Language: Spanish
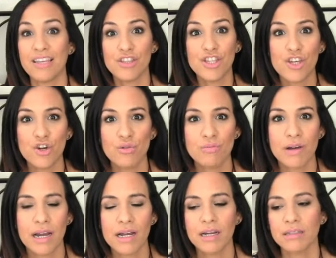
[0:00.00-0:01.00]

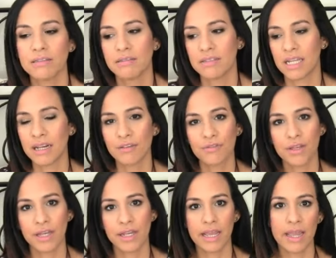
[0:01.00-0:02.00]
idioma, se
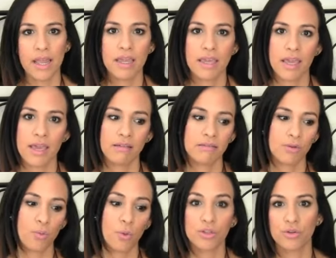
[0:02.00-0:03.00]
refiere es que
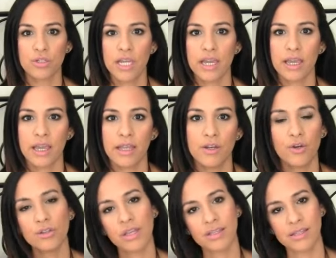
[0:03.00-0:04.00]
cuando llegues
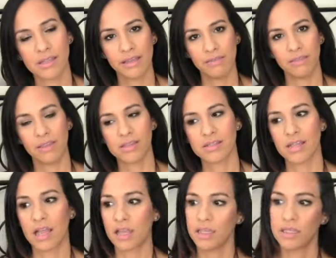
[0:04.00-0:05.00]
no te
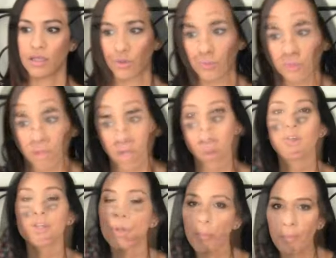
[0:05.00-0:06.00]
sientes y cruces
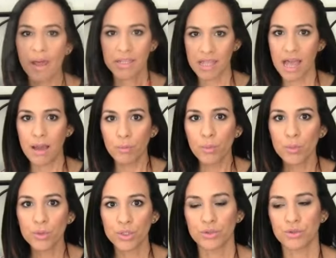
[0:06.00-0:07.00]
brazos. esto pasa a
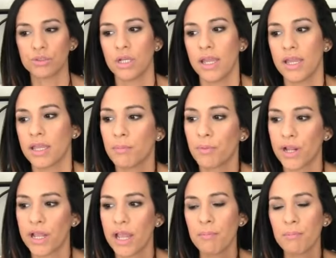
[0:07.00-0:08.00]
muchos que
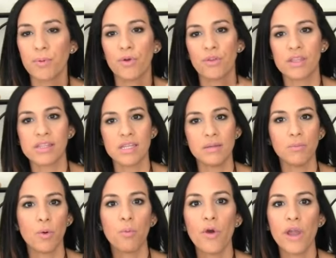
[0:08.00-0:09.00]
por ejemplo
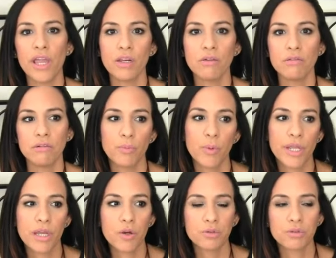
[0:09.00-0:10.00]
decimos bueno
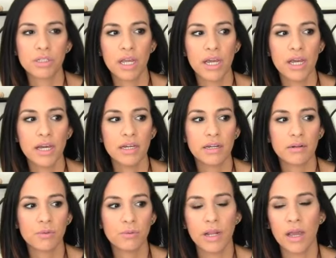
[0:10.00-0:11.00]
voy a
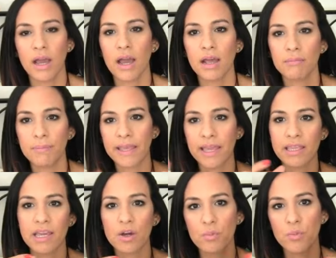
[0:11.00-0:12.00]
encontrar una
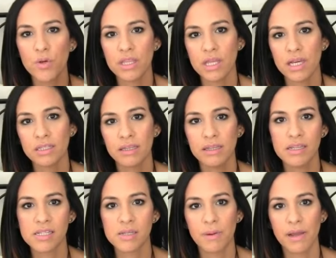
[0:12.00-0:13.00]
pequeña comunidad en
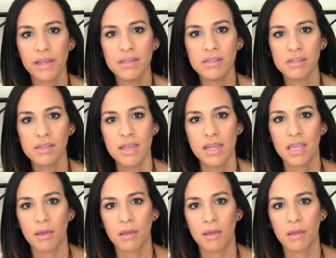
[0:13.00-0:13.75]
ese país